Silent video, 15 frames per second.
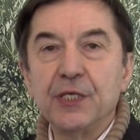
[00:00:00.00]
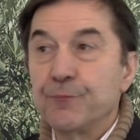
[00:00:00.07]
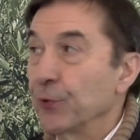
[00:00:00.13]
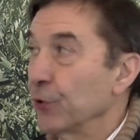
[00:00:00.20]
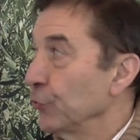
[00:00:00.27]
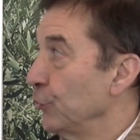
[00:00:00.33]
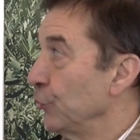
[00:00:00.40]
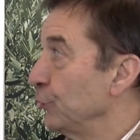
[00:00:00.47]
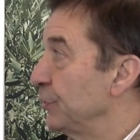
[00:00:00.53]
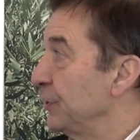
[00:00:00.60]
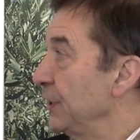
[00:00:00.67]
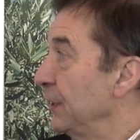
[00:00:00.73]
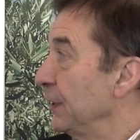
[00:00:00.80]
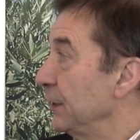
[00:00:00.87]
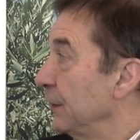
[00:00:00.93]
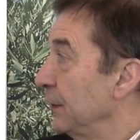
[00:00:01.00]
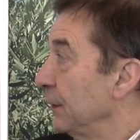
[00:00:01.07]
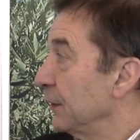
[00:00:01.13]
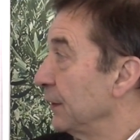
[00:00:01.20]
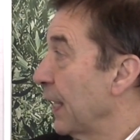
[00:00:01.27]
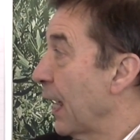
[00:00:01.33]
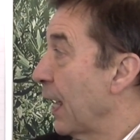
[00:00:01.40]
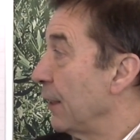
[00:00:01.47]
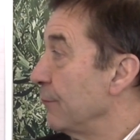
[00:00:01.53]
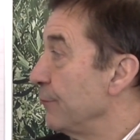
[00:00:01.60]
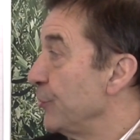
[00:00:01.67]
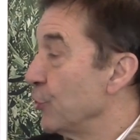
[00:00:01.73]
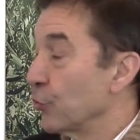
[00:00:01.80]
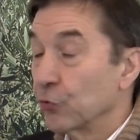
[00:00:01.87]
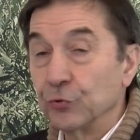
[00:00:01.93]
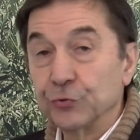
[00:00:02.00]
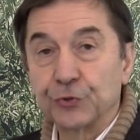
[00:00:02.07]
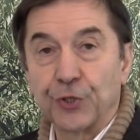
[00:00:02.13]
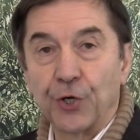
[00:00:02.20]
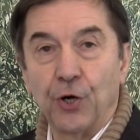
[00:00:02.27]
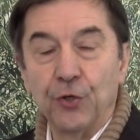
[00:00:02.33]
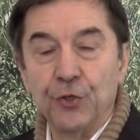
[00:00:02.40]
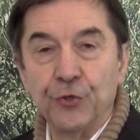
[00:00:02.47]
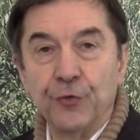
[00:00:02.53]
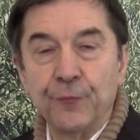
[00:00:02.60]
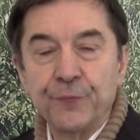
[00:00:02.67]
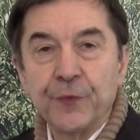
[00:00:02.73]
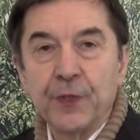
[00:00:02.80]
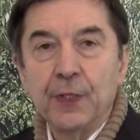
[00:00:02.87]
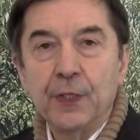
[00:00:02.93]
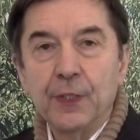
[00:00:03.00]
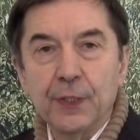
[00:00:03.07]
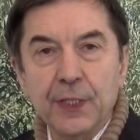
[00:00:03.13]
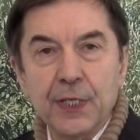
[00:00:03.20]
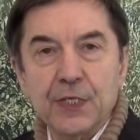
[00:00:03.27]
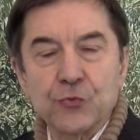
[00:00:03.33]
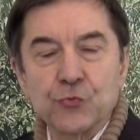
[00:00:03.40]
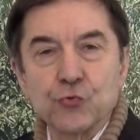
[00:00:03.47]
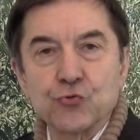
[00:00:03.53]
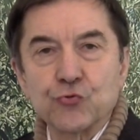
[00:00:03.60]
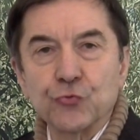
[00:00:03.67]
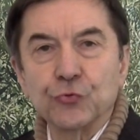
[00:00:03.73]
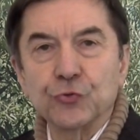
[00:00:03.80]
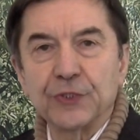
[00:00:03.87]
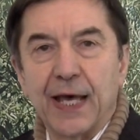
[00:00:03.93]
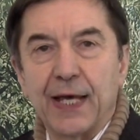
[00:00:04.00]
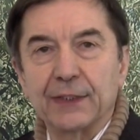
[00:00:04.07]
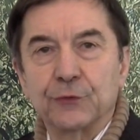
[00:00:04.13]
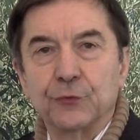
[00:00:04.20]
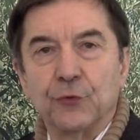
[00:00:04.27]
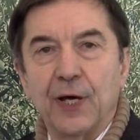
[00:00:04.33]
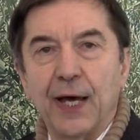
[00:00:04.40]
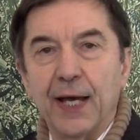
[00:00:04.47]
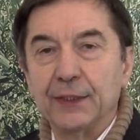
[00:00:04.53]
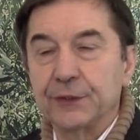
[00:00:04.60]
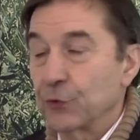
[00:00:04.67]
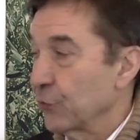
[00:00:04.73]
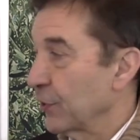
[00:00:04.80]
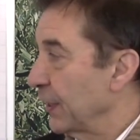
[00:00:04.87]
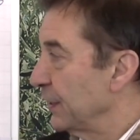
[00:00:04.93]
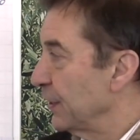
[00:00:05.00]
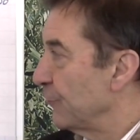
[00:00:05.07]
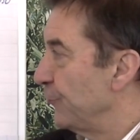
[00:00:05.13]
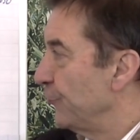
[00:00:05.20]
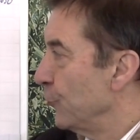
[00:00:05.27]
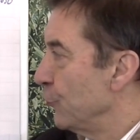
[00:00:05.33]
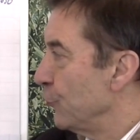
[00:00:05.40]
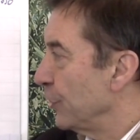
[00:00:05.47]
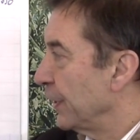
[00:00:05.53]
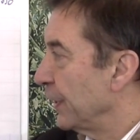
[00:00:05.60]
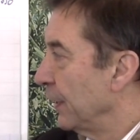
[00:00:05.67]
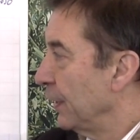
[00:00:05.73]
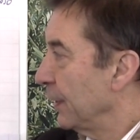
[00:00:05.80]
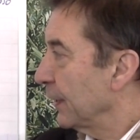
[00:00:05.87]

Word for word: i prodotti da biocontrollo che non sono dato altro che da funghi,